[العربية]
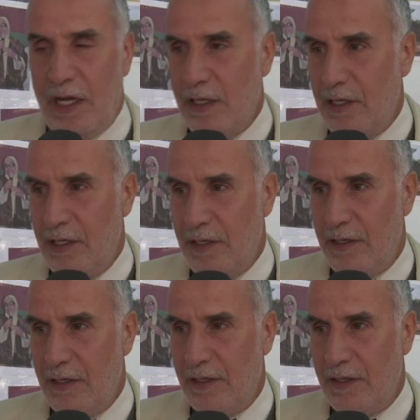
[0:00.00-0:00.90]
هذه
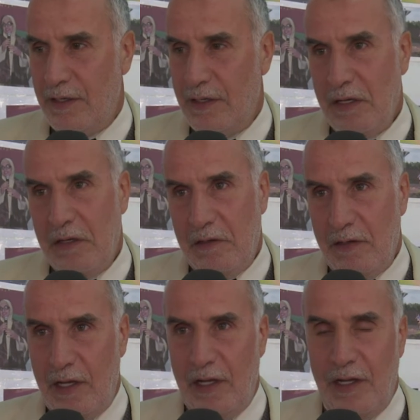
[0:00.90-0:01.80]

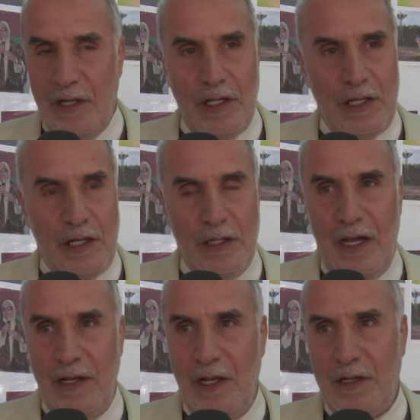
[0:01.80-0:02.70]
اللي درت
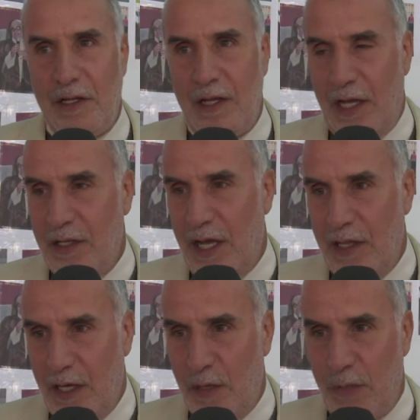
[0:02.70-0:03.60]
هذه درتها عندي
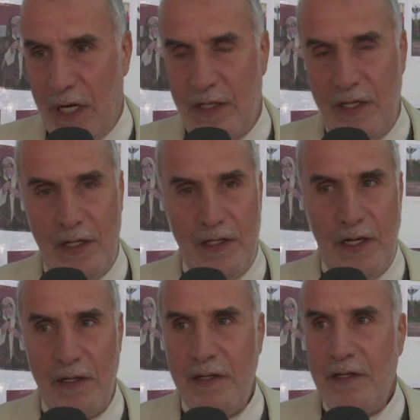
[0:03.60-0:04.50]
هذه المره
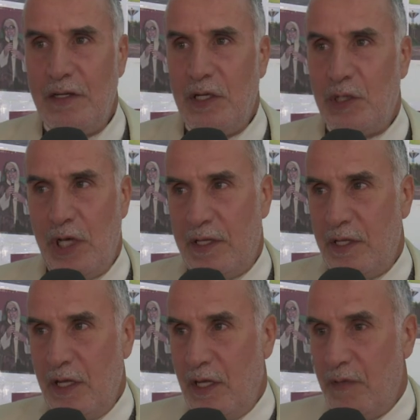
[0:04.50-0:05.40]
الثالثه
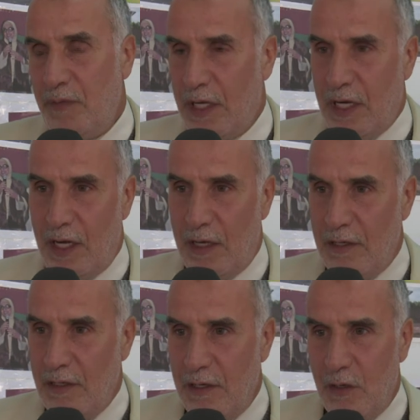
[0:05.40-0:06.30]
جاتني فكره
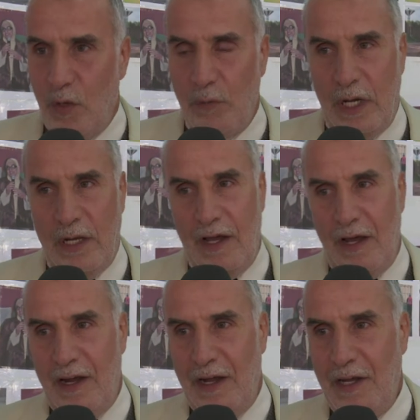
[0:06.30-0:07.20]
كم
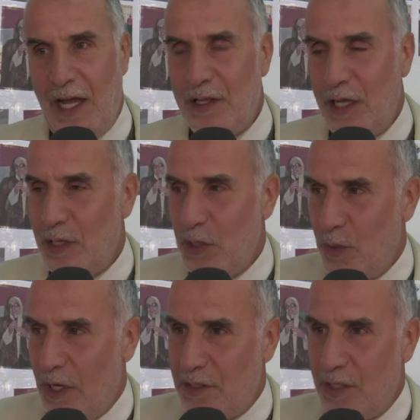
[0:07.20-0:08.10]
انا راني عداء
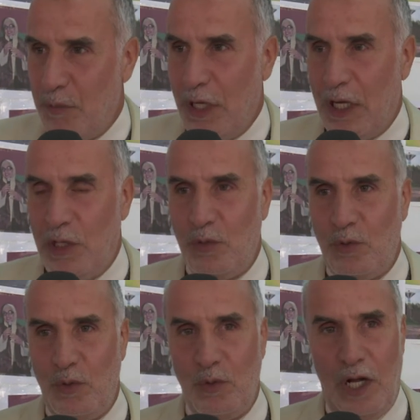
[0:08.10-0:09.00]
دولي سابقا
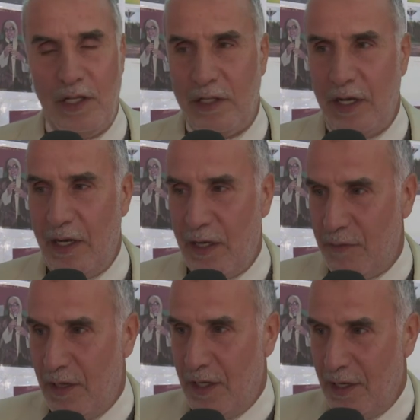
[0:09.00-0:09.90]
وعندي تاريخ
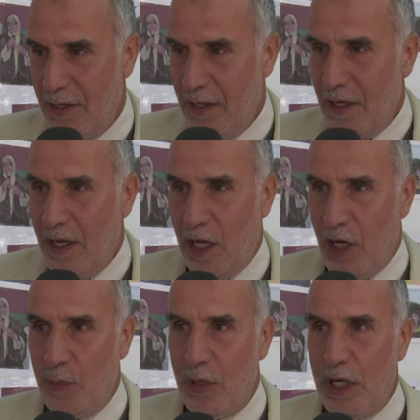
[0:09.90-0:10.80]
في
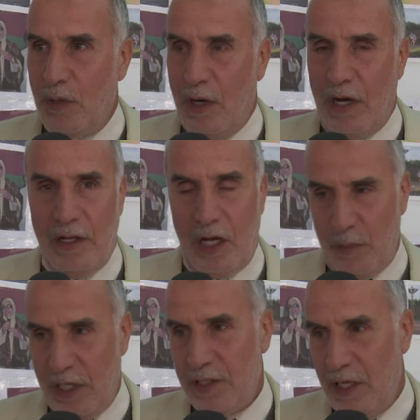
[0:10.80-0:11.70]
العاب القوى على
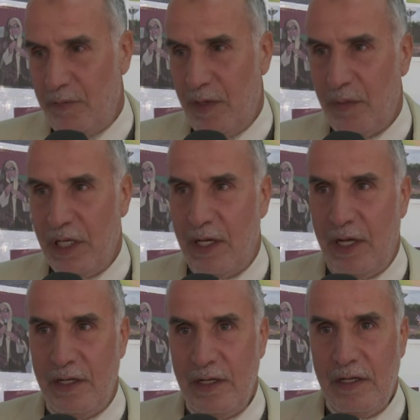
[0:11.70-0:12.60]
40 سنه في
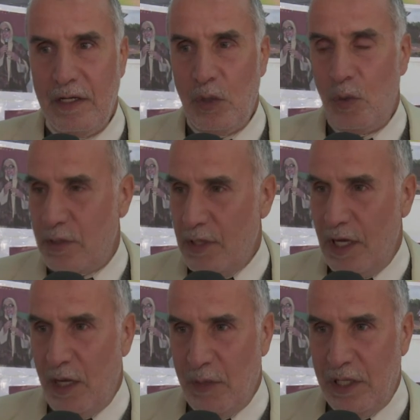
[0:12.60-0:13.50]
الميدان قلت
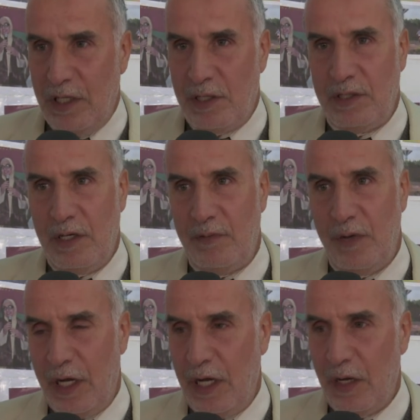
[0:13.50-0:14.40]
علاه ما نديرش
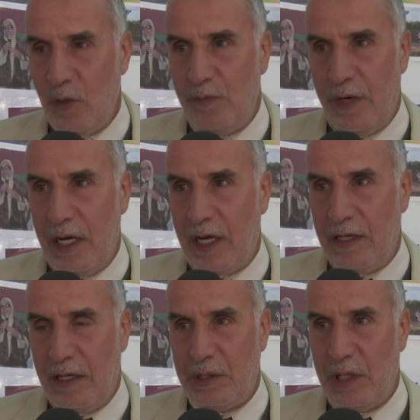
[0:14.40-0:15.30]
فريق والفريق
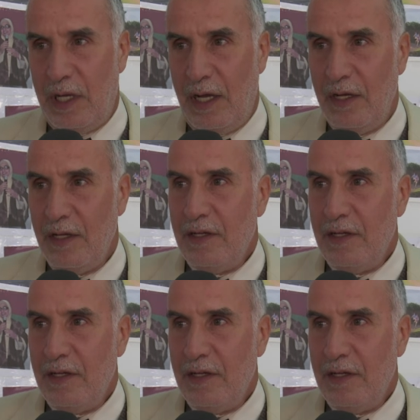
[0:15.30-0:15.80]
هذا ان شاء الله